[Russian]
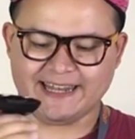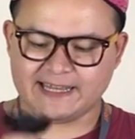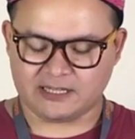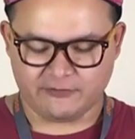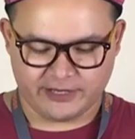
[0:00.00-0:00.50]

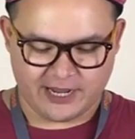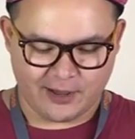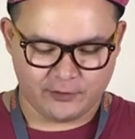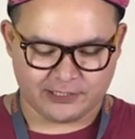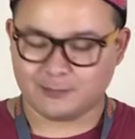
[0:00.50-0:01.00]
не
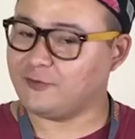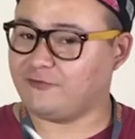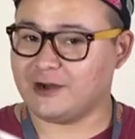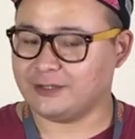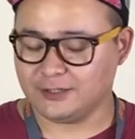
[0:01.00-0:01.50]
доверяю этому
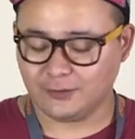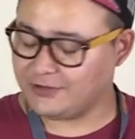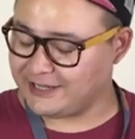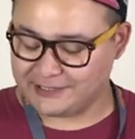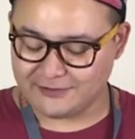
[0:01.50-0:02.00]
фанулу,
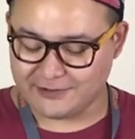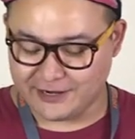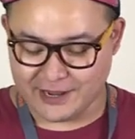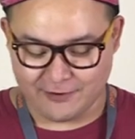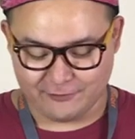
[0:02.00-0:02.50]
не
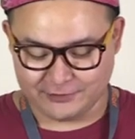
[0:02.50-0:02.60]
доверяю.